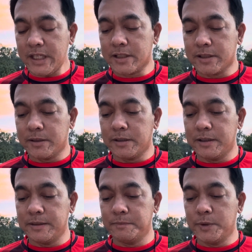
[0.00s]
So,
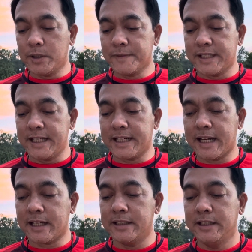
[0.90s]
Book of
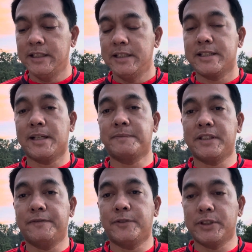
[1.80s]
Sirach,
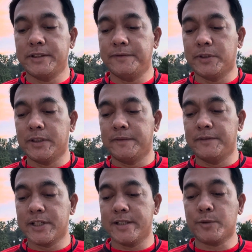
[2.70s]
chapter 44,
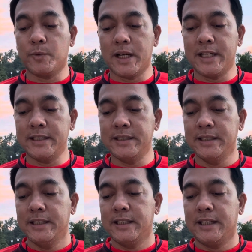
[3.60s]
verses
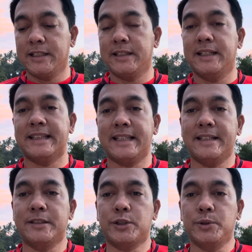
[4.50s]
1 and then
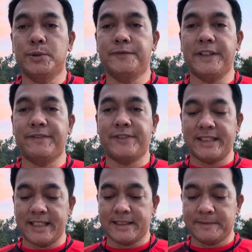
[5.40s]
10 to
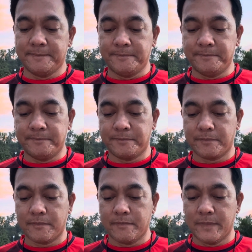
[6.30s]

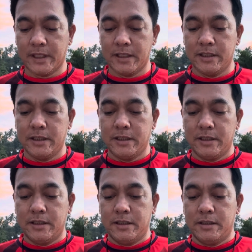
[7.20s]

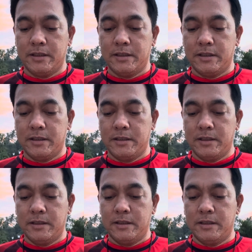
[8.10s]

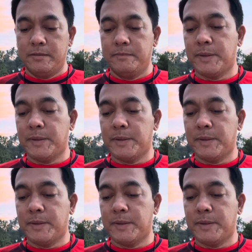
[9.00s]
15.